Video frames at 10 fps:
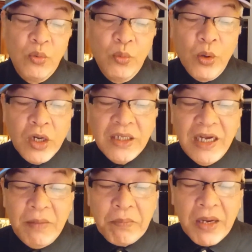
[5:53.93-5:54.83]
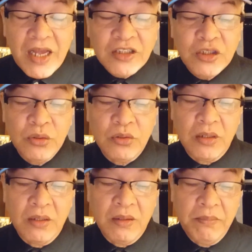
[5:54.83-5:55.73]
worldly pleasure,
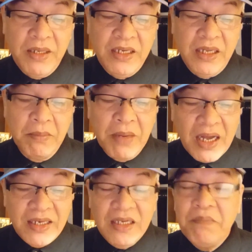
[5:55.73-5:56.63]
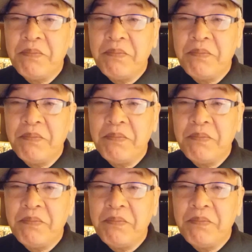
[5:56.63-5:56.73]
meaning money,